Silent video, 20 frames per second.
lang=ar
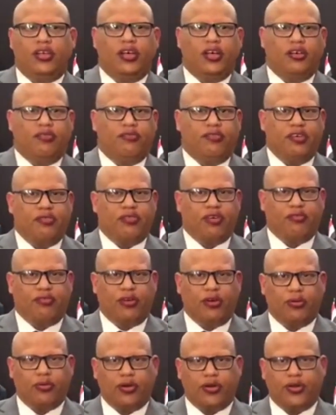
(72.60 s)
آه، فيفا
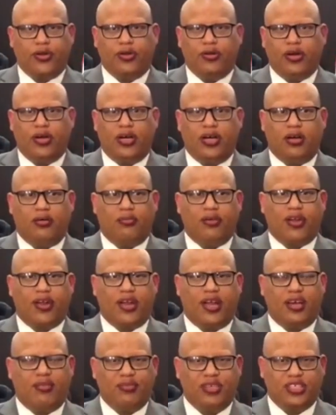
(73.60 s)
فورورد هو
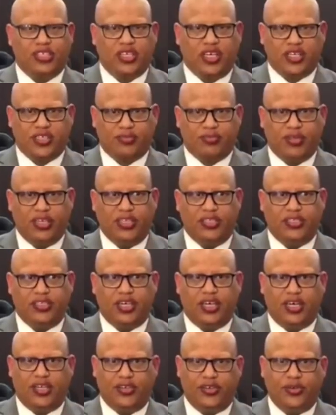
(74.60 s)
برنامج خاص
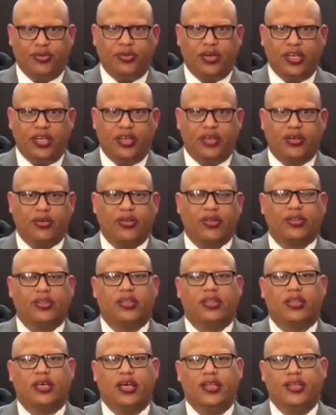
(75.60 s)
بالاتحاد الدولي لكرة
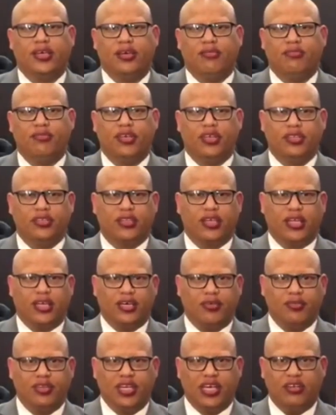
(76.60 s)
القدم
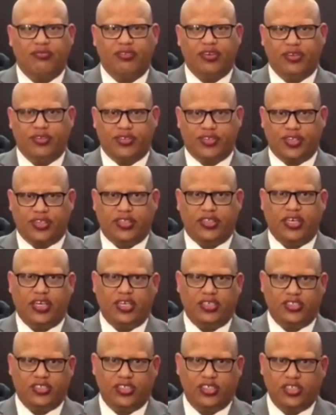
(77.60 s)
انطلق من
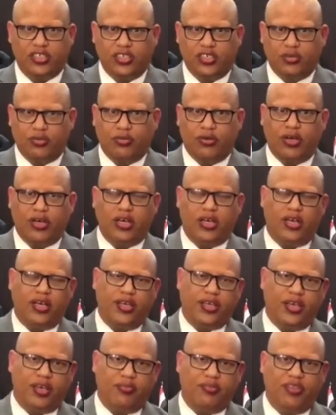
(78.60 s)
2016
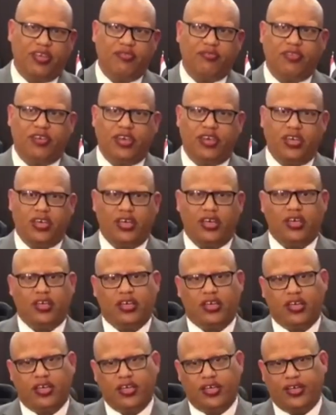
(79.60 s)
ويمضي في
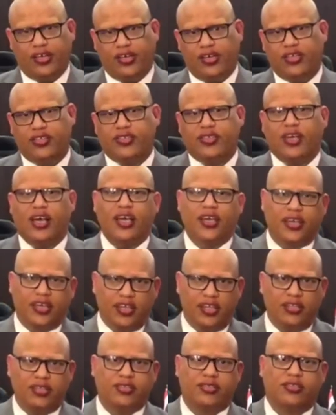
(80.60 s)

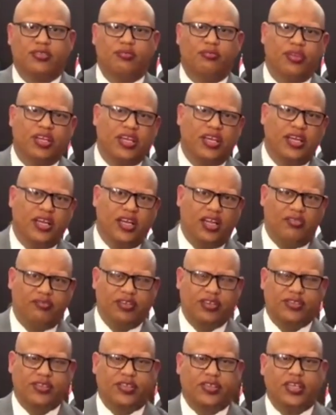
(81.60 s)
سايكلز آه، من خلال
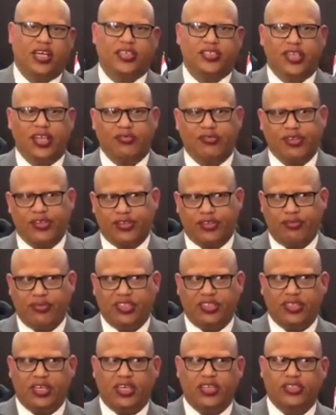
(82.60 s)
2016 ل
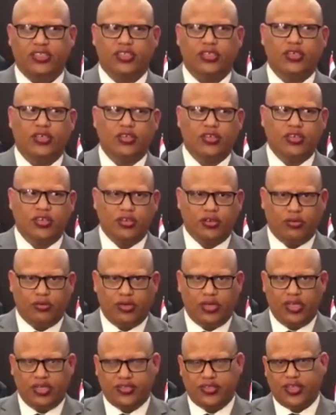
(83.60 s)
2018
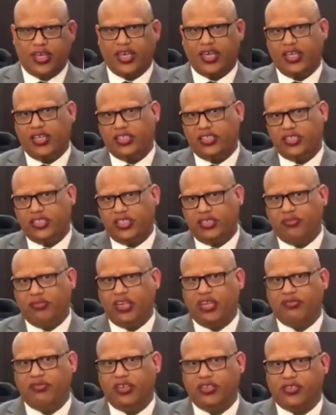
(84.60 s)
والسايكل الجديد
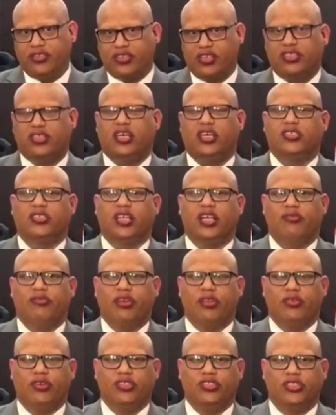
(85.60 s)
من 2019 ل
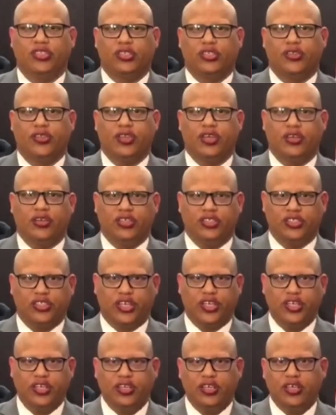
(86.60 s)

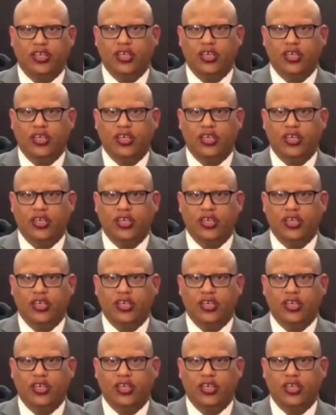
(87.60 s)
2022